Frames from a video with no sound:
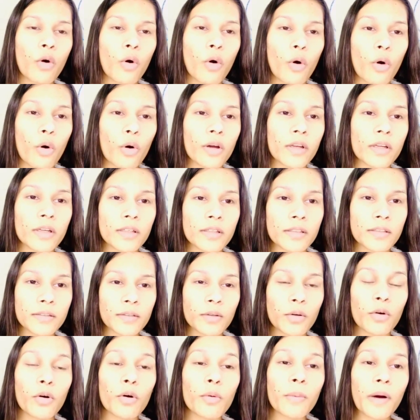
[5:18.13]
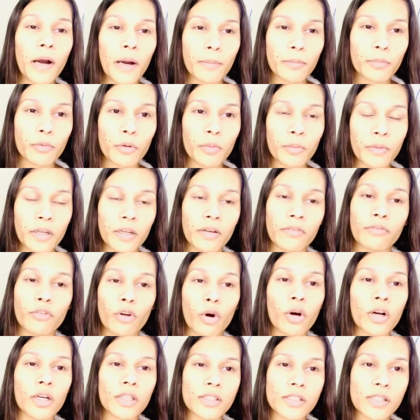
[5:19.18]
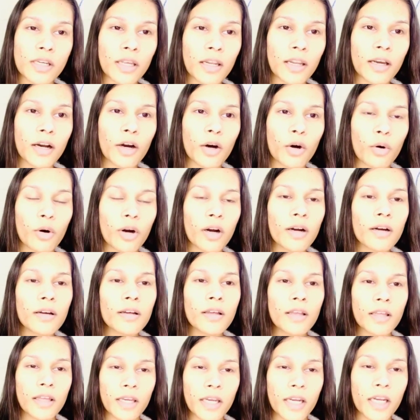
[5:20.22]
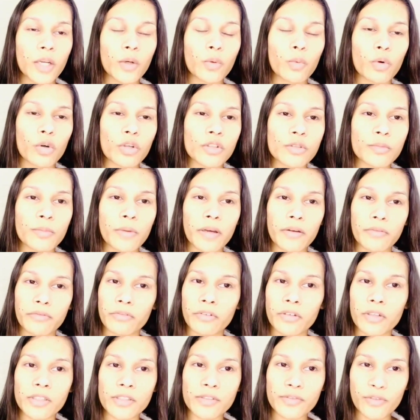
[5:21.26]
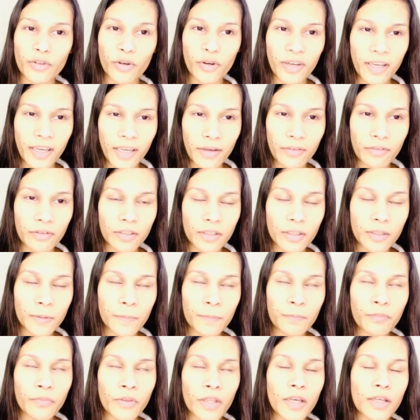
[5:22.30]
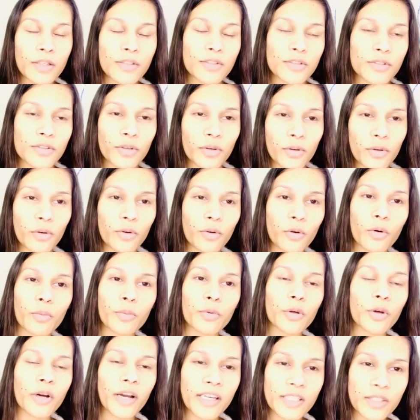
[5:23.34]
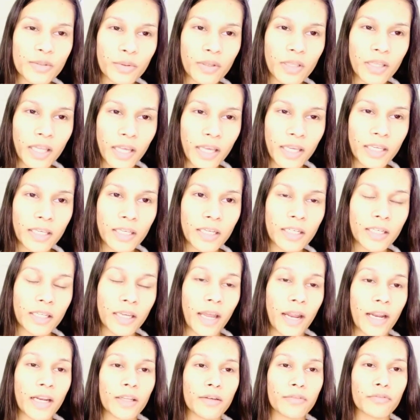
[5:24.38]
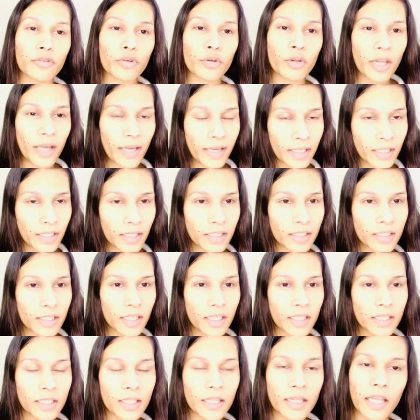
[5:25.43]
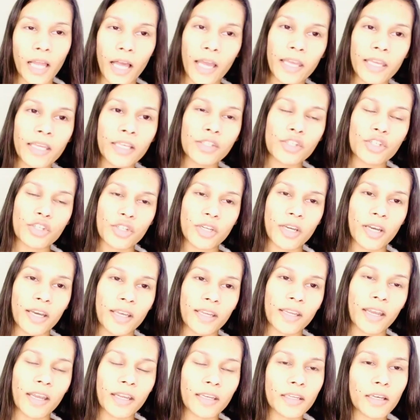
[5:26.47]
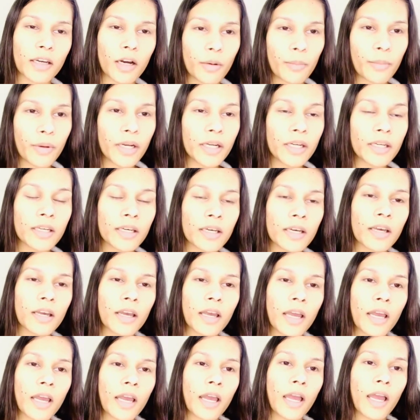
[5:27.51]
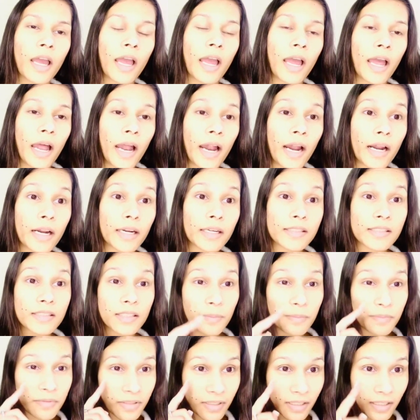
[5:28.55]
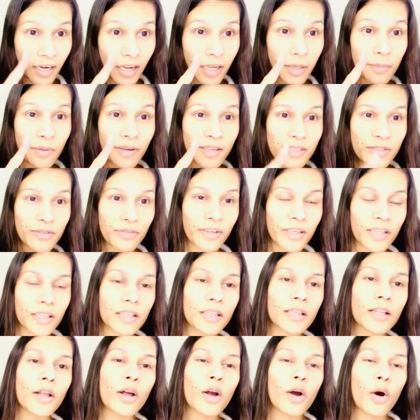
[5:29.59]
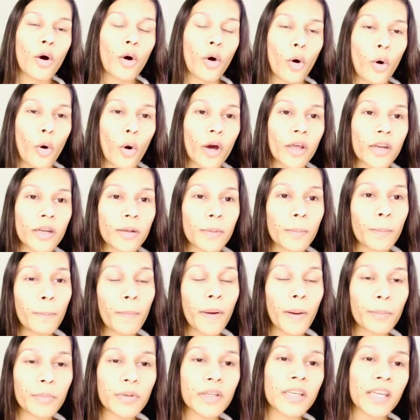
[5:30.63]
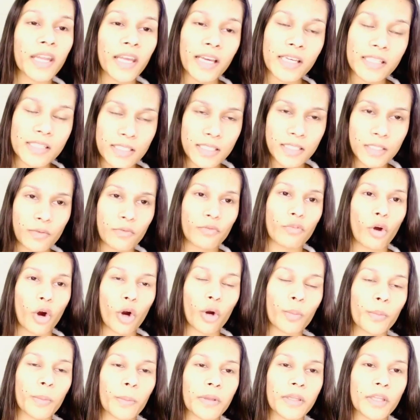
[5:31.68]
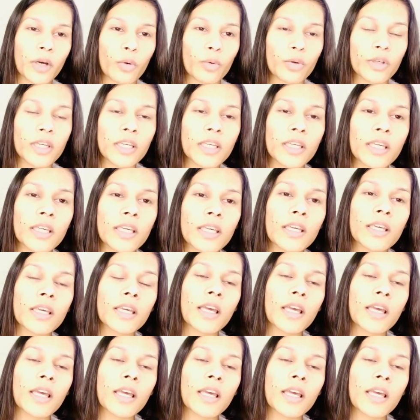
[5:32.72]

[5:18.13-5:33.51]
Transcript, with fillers: और होप आपको मेरा व्लॉग अच्छा लगा होगा इट वॉज़ माई फर्स्ट व्लॉग एवर सो होप यू गाइज विल लाइक इट एंड इफ़ यू लाइक इट देन लाइक शेयर एंड कमेंट एंड सब्सक्राइब एज वेल और मैं अपनी नेक्स्ट व्लॉग में बताऊँगी कि